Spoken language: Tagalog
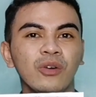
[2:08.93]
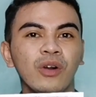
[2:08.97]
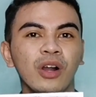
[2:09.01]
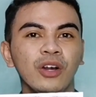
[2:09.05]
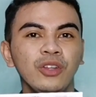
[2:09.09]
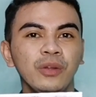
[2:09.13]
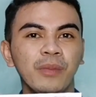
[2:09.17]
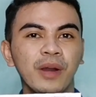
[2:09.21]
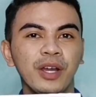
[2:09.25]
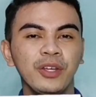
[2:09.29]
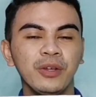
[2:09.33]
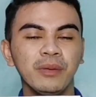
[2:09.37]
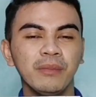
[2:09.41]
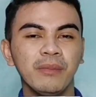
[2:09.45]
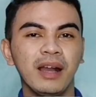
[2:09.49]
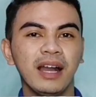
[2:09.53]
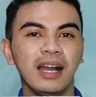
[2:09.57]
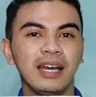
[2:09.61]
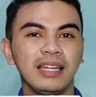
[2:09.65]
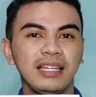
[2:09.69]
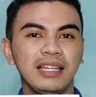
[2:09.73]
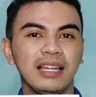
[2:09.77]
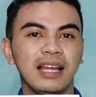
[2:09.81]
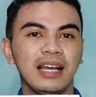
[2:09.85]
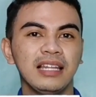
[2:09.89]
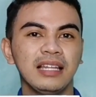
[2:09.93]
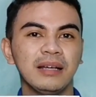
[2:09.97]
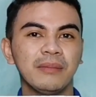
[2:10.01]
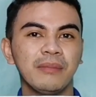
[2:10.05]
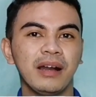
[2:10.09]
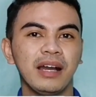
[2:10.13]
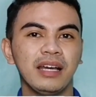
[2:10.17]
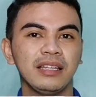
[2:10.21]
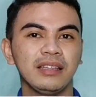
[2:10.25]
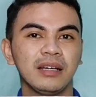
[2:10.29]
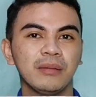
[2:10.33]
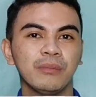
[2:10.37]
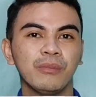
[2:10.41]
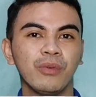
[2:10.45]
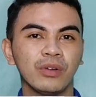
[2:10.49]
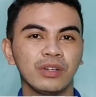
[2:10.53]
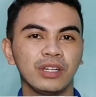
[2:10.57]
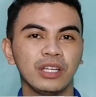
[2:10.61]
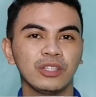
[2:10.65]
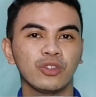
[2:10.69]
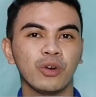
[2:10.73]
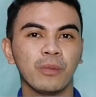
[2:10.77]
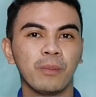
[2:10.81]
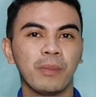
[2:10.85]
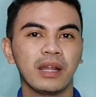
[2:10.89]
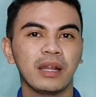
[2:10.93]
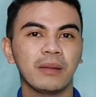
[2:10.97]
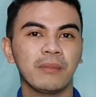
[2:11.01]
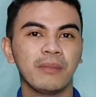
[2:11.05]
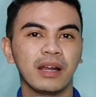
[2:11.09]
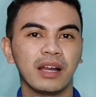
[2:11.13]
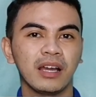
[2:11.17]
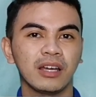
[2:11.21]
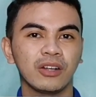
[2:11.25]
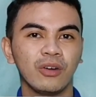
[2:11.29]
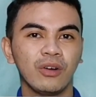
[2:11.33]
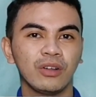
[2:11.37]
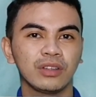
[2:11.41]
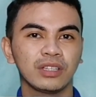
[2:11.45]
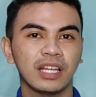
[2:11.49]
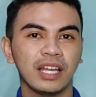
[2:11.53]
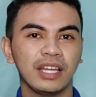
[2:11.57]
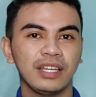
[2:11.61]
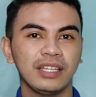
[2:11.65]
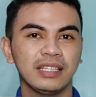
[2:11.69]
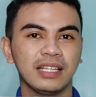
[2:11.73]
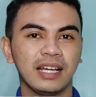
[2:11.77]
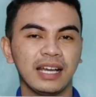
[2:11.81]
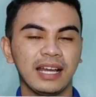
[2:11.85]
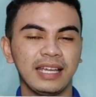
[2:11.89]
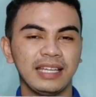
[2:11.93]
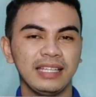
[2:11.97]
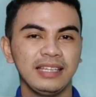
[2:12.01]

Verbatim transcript: kung ano ba yung mga nilalaman ng book na ito para magkaroon kayo ng